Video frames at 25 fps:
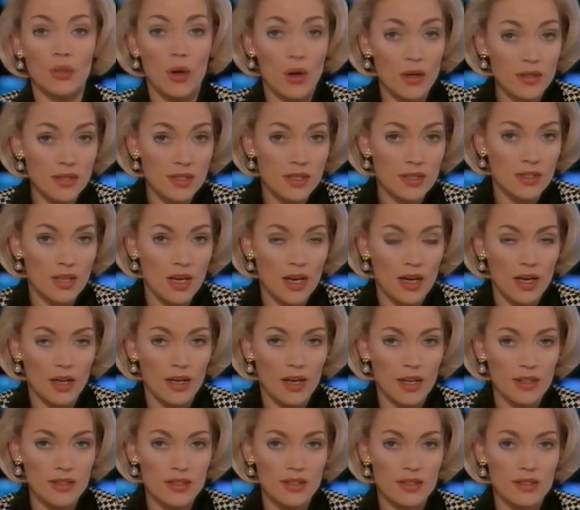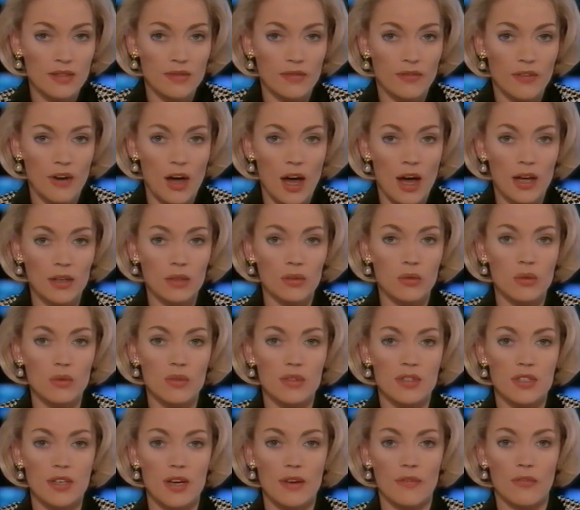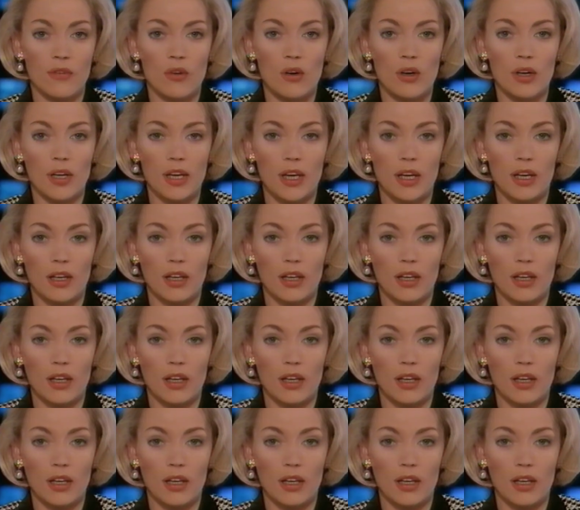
Trotz der letzten Verhandlungserfolge